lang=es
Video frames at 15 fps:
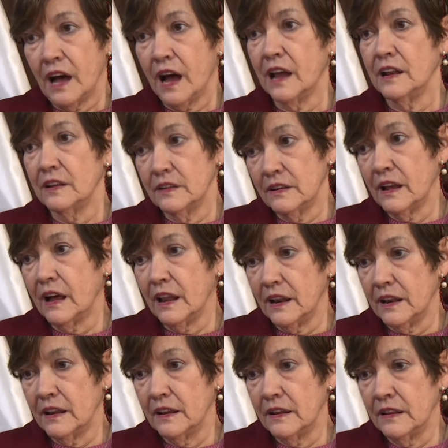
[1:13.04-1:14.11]

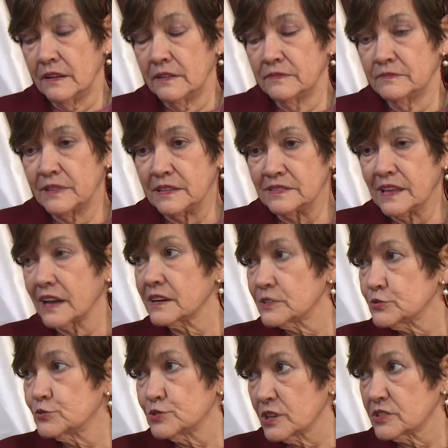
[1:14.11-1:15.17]
Al,
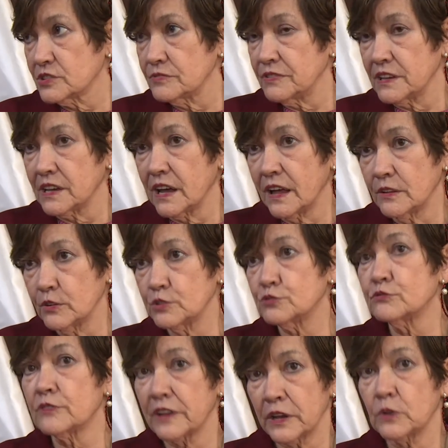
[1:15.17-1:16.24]
darles un certificado
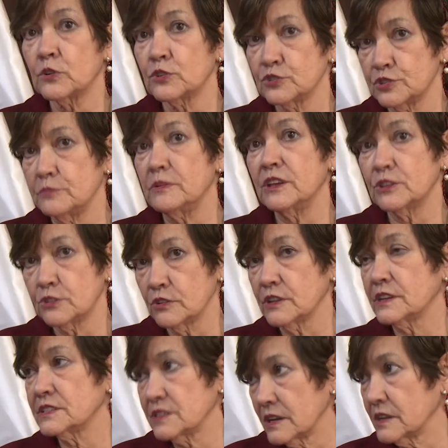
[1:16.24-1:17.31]
es un reconocimiento
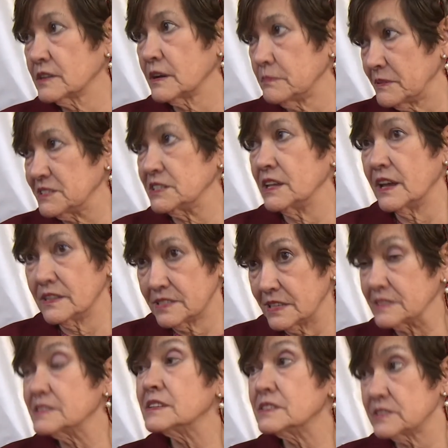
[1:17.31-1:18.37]
de que esas capacidades
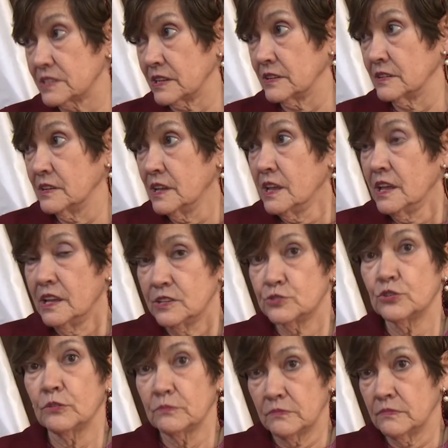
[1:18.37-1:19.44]
existen,
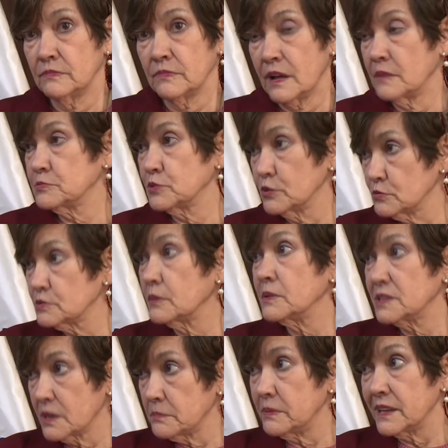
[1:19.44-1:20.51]
son
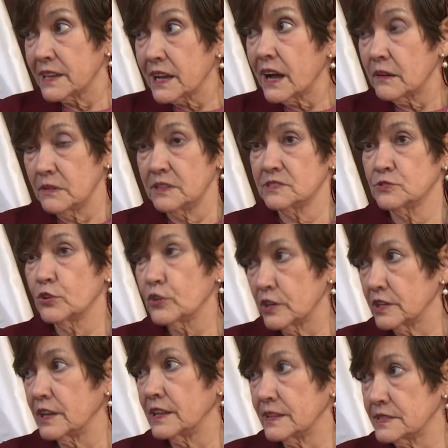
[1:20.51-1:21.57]
absolutamente aplicables ¿no?
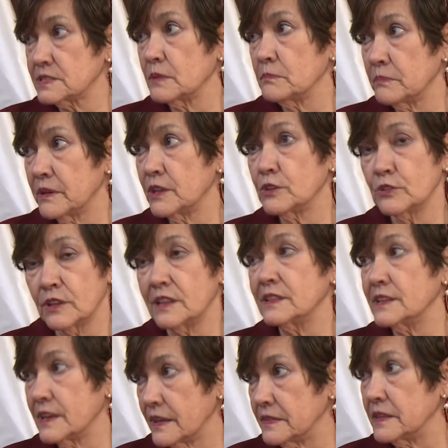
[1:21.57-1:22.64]
en el desempeño del día a